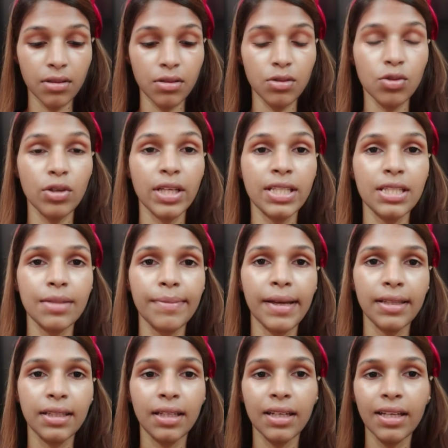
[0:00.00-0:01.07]
ஸோ நெக்ஸ்ட்டு
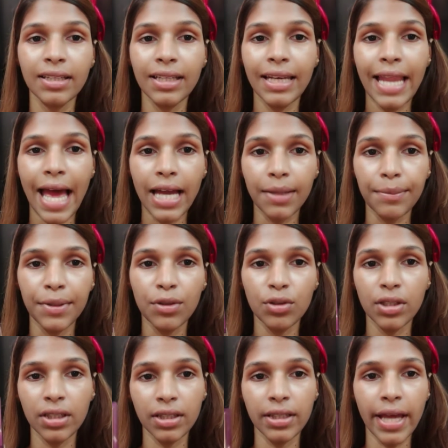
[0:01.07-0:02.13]
பார்த்தீங்கன்னா இந்த
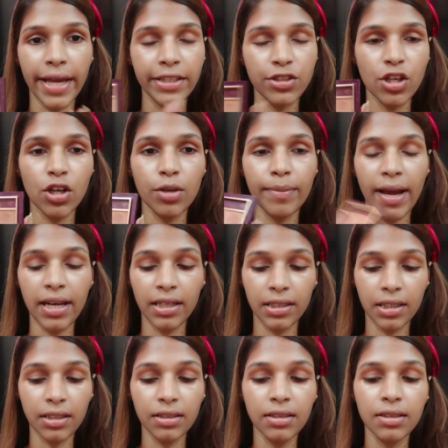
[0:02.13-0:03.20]
லாக்மியோட இந்த ஐஷேடோ
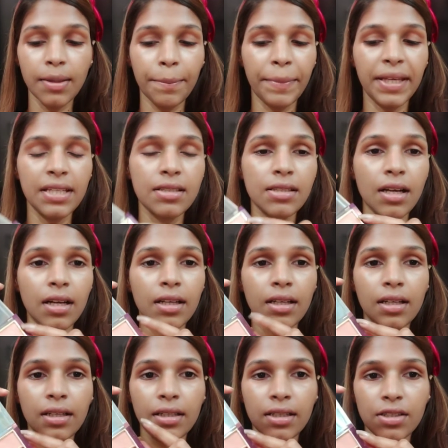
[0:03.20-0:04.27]
பேலட்லேருந்து இந்த பீச்
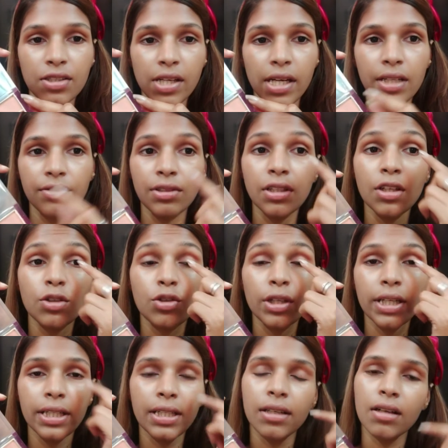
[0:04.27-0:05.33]
கலரில் இருக்க ஷேடை வந்து என்னோட
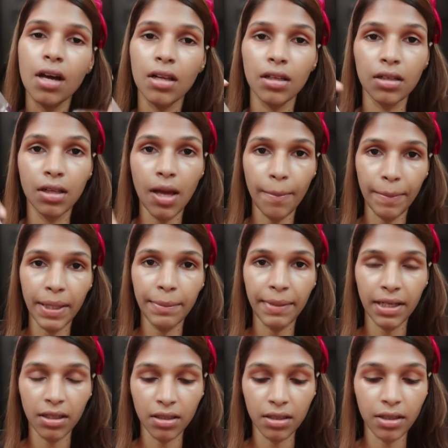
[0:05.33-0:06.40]
இன்னர் கார்னரில் அப்ளை
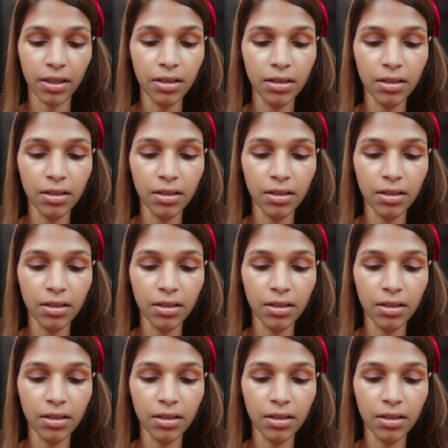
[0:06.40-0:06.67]
பண்ணிக்கிறேன்